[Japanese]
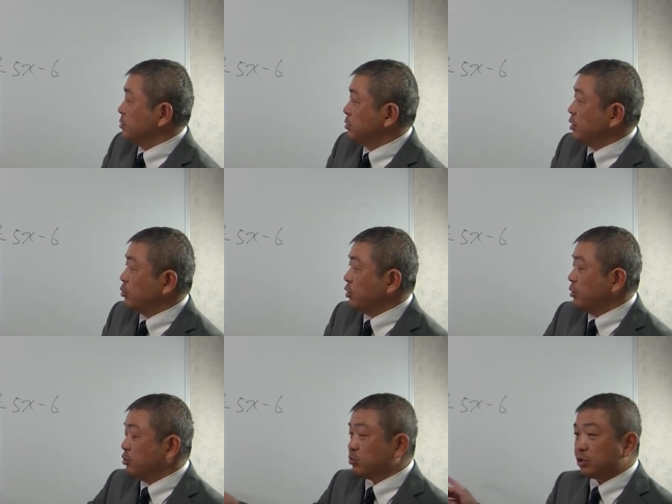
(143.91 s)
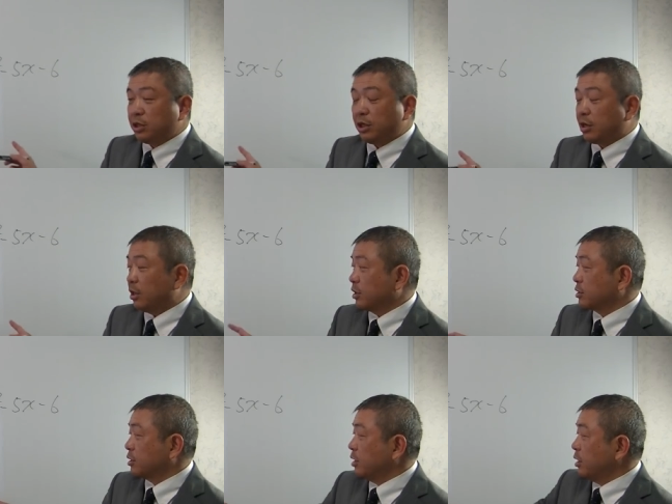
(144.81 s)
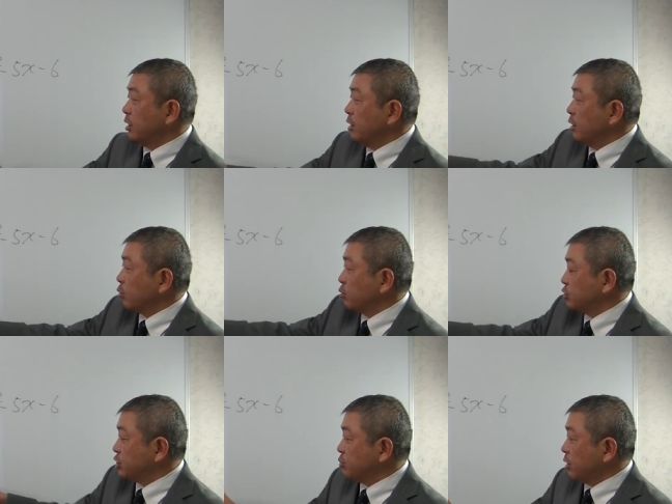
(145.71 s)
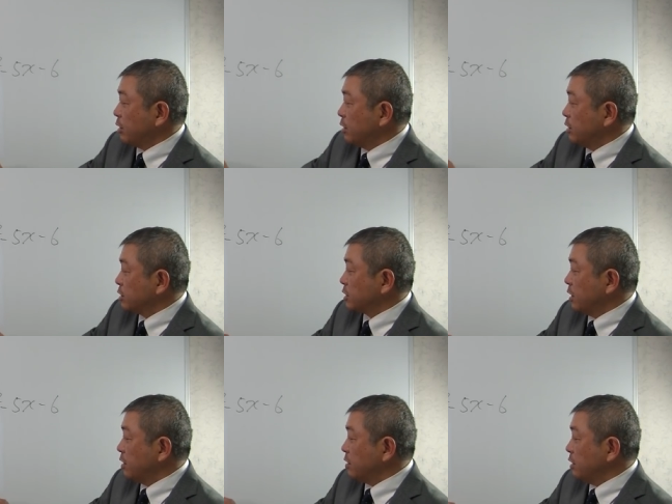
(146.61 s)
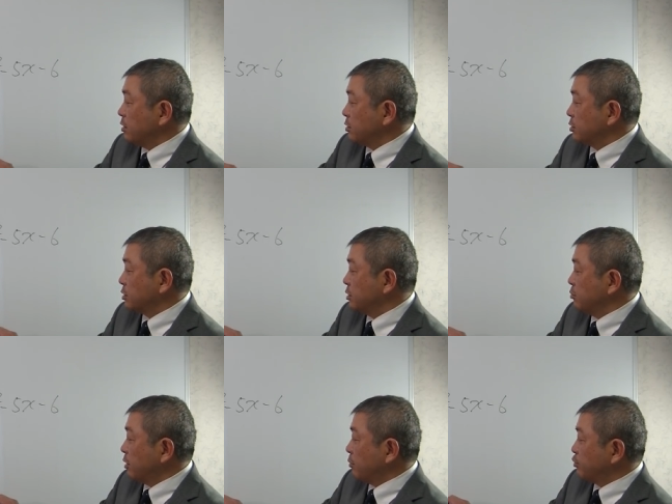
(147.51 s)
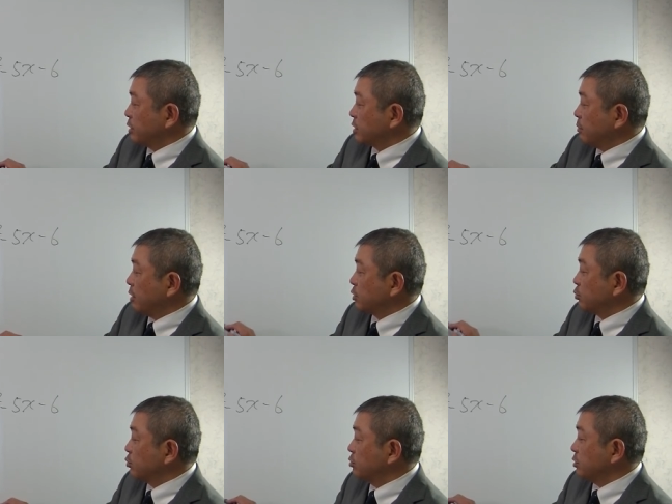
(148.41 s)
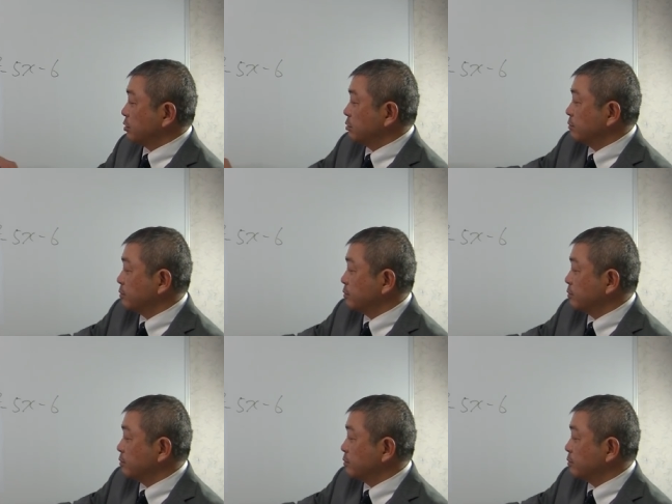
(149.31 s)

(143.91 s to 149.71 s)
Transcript: でこれでもしも正解だったらこっちは 3x まあプラスかマイナスの6になると